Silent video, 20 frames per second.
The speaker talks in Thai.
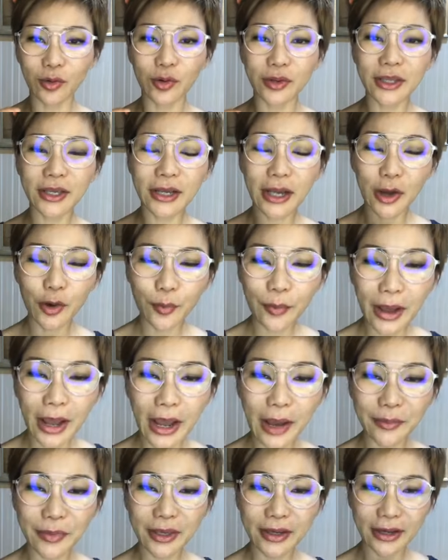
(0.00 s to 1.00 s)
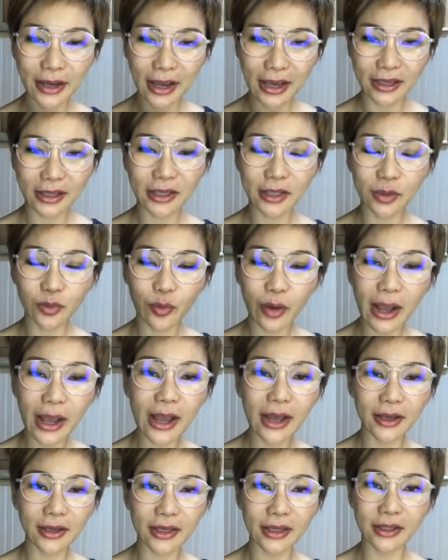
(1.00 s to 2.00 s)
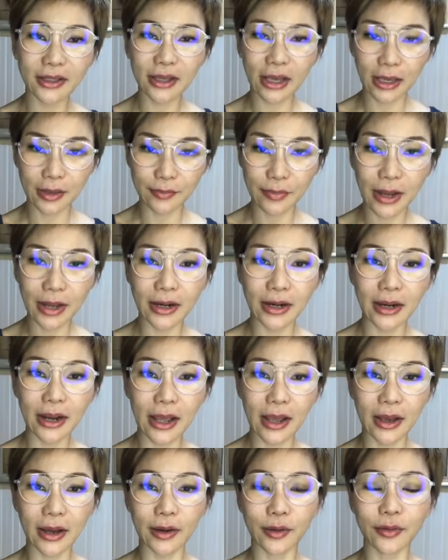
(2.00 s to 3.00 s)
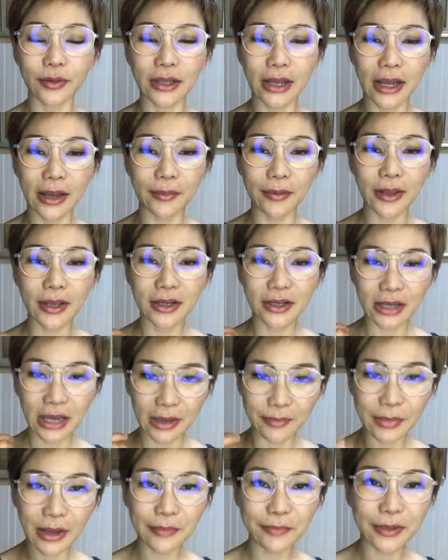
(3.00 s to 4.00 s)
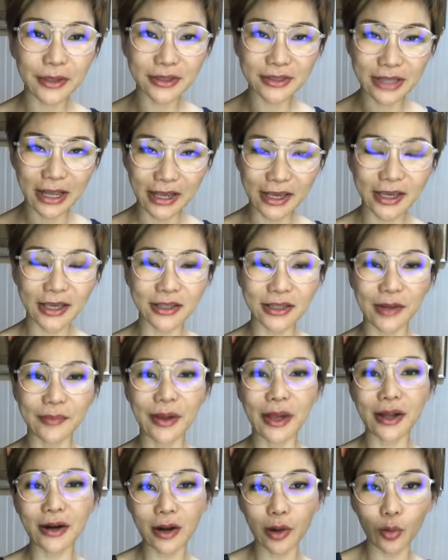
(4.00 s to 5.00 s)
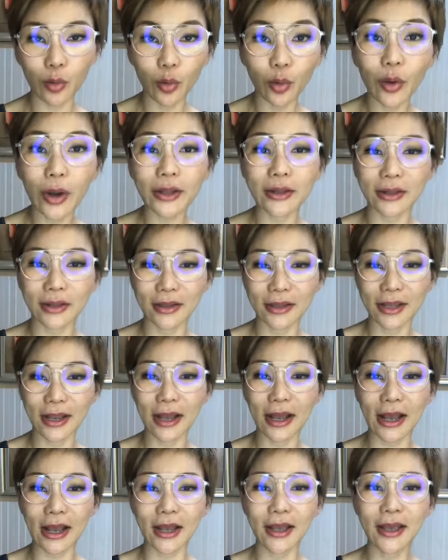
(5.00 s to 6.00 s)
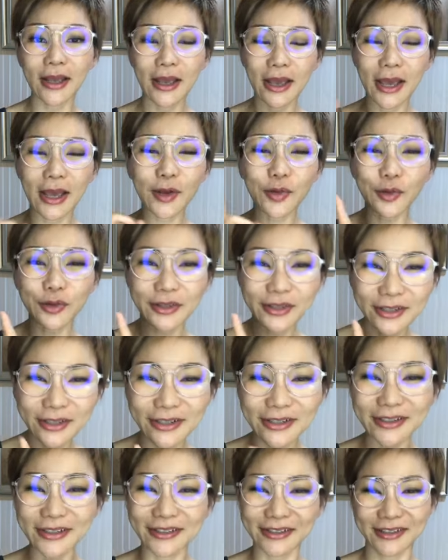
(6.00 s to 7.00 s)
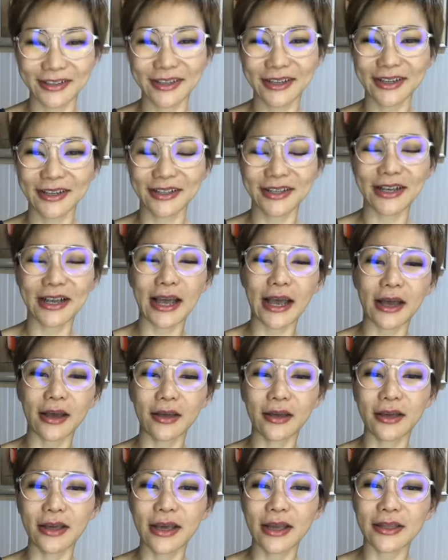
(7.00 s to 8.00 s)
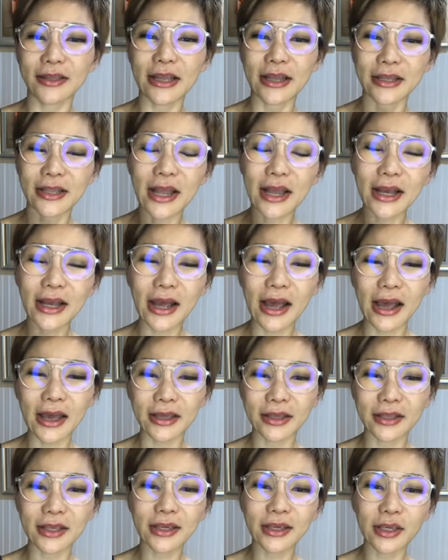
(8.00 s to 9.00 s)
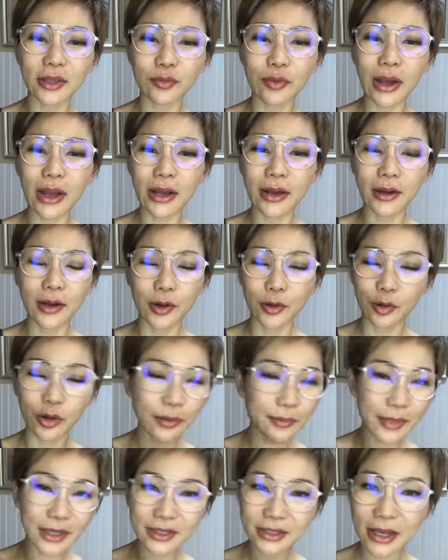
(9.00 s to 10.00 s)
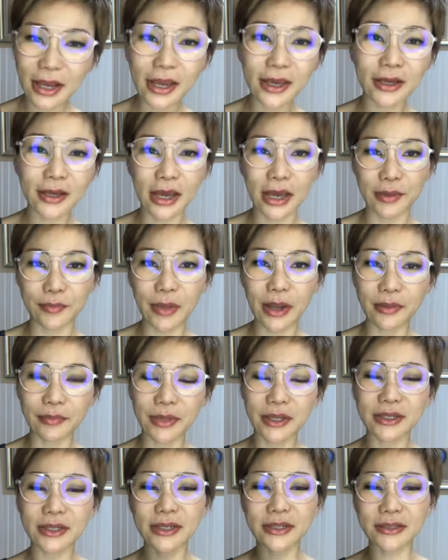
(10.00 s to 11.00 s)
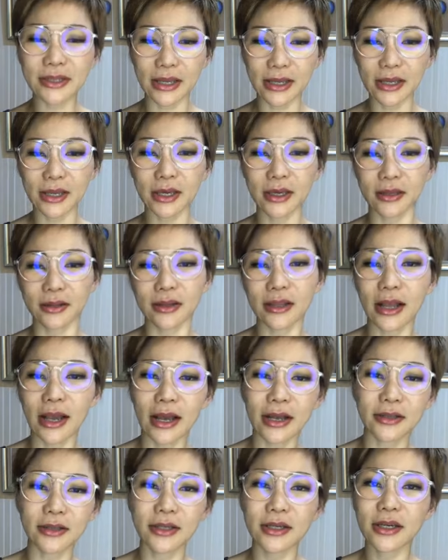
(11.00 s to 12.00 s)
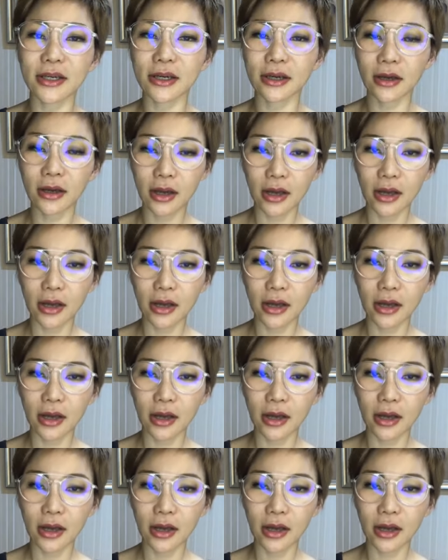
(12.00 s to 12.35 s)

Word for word: คนที่เข้ามามีใครคิดว่ากินไขมันแล้วนะไขมันเป็นสาเหตุทำให้เราอ้วนนะคะให้กด1นะคะแต่ถ้าใครที่คิดว่าไม่ใช่ไขมันไม่ใช่สาเหตุนะคะที่